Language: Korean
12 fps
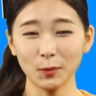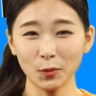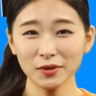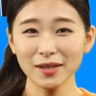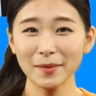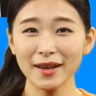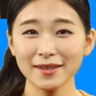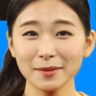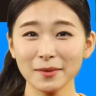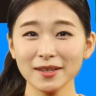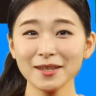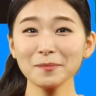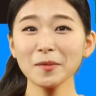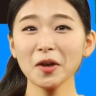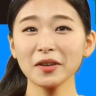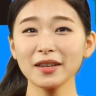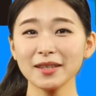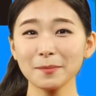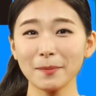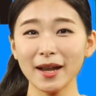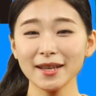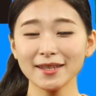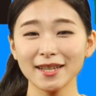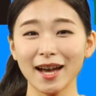오늘 말씀은 신명기
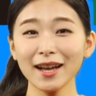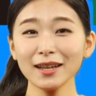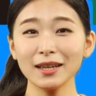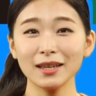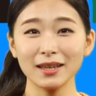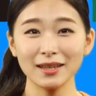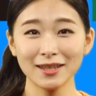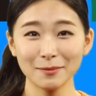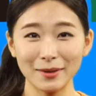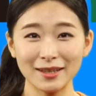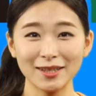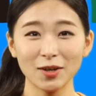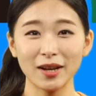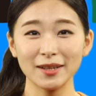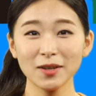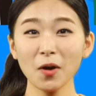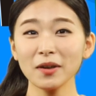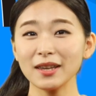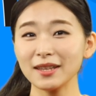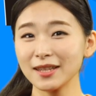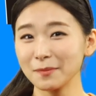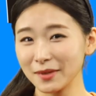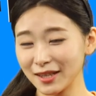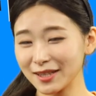18장 21절에서
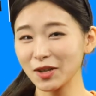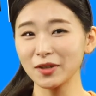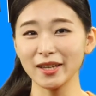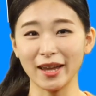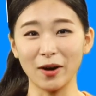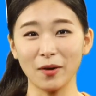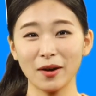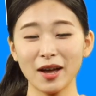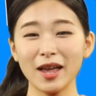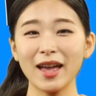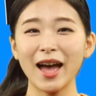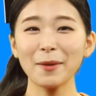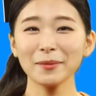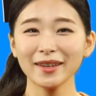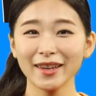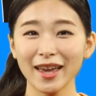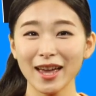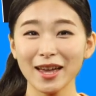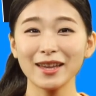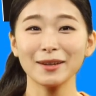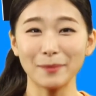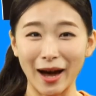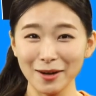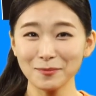22절이에요. 함께
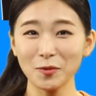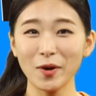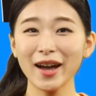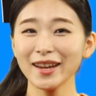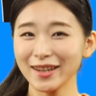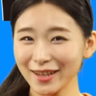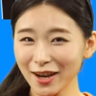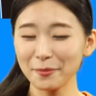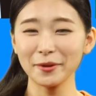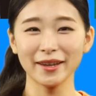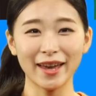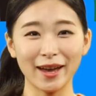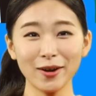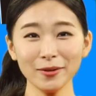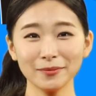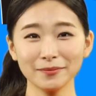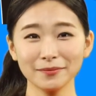마음 모아 읽어볼게요.